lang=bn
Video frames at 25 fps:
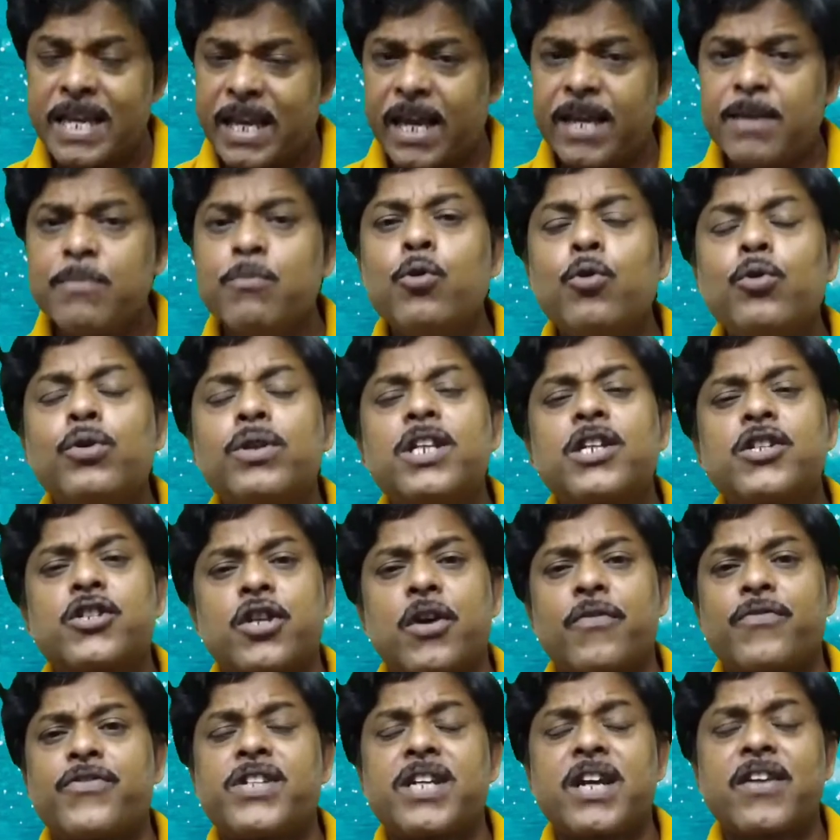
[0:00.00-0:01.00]
এই মুহূর্তে
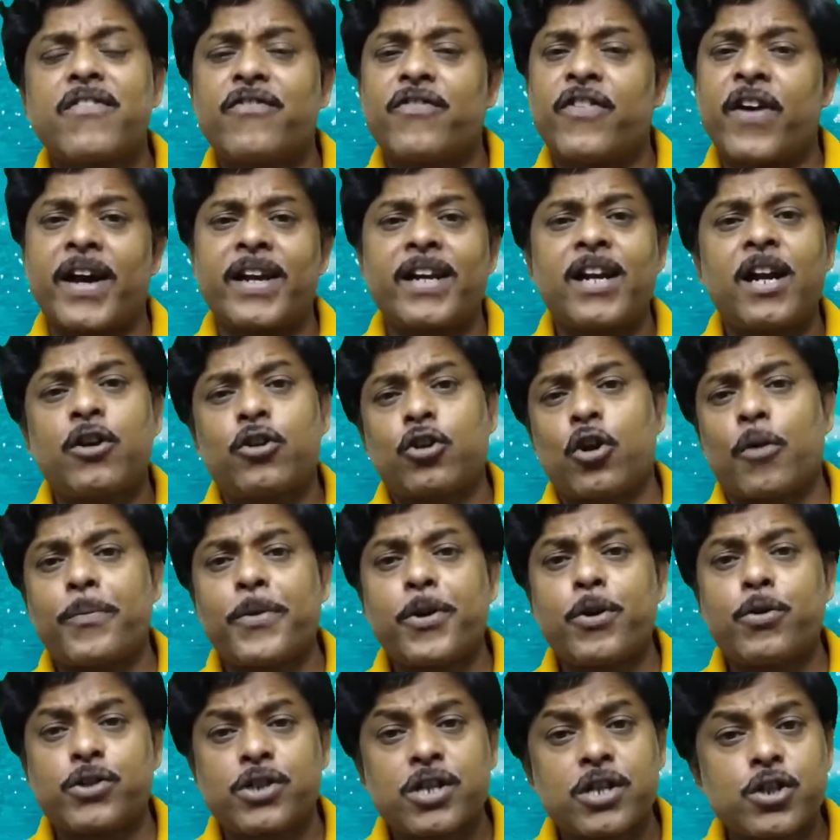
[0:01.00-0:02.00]
সবচেয়ে ভাইরাল টপিক
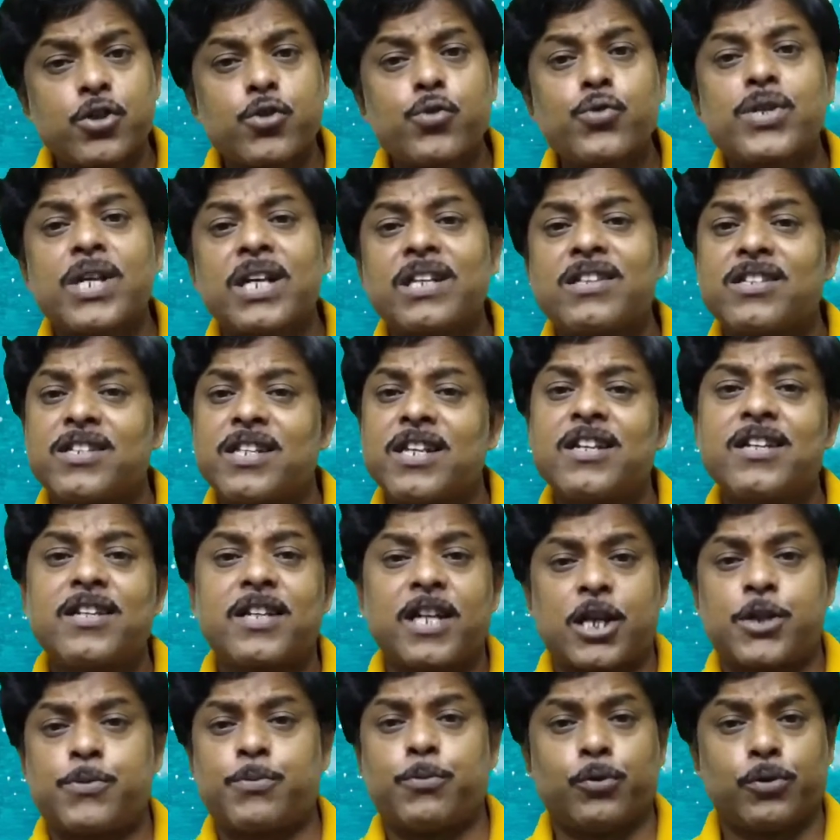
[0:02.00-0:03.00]
হচ্ছে সুশান্ত সিং
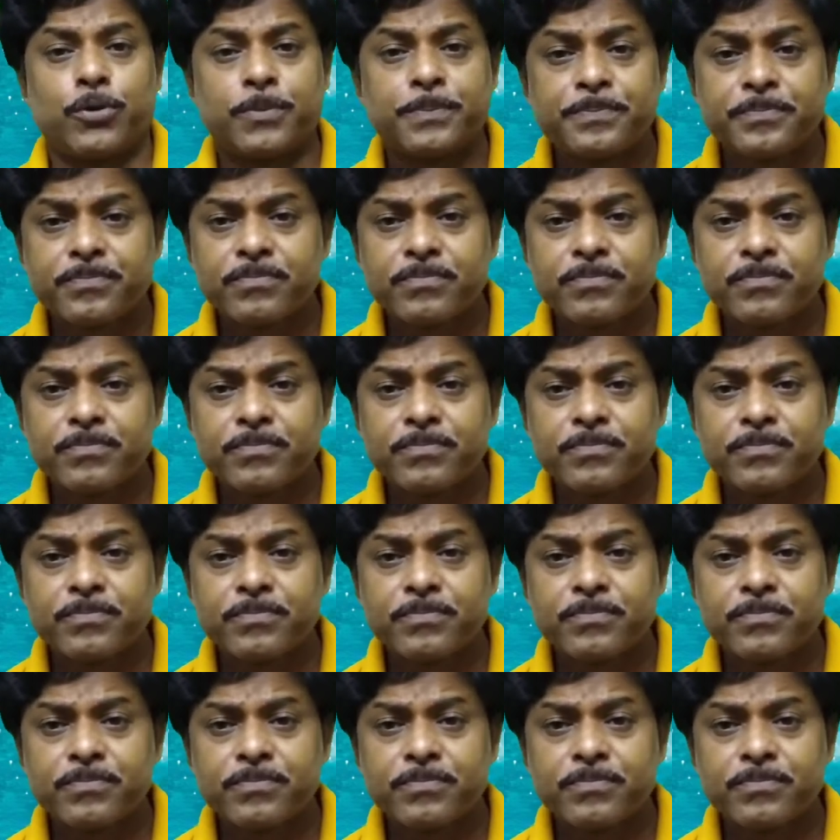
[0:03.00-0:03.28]
রাজপুত